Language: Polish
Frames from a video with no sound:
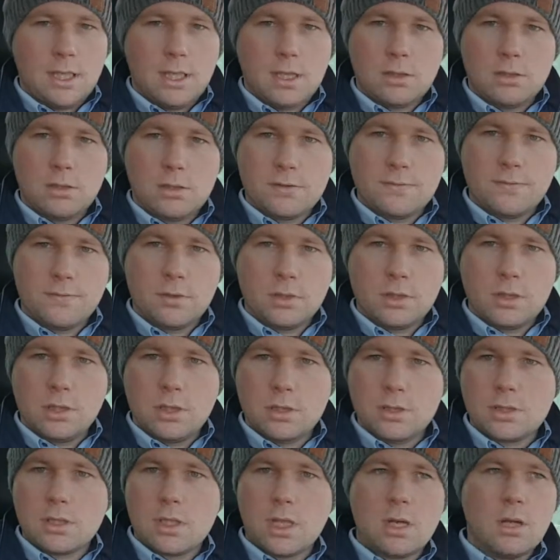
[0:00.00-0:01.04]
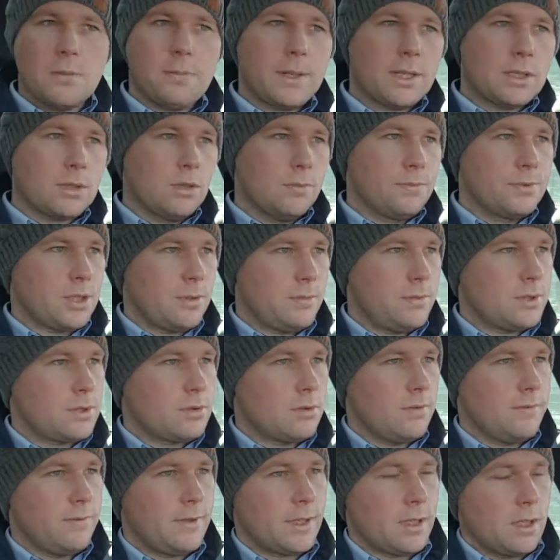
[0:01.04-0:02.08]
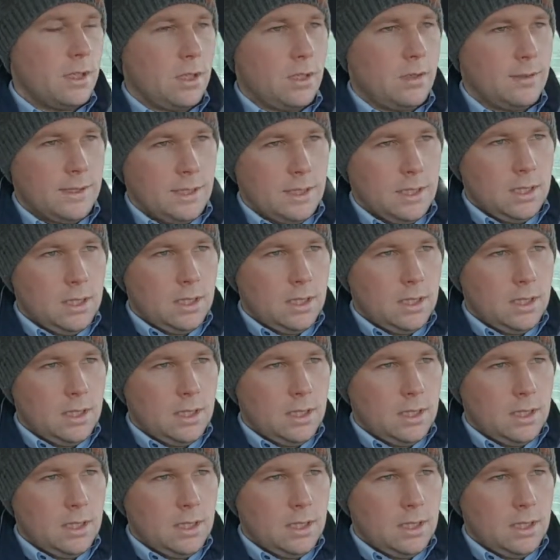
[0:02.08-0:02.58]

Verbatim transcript: a rozwój Goleniowskiego Parku Przemysłowego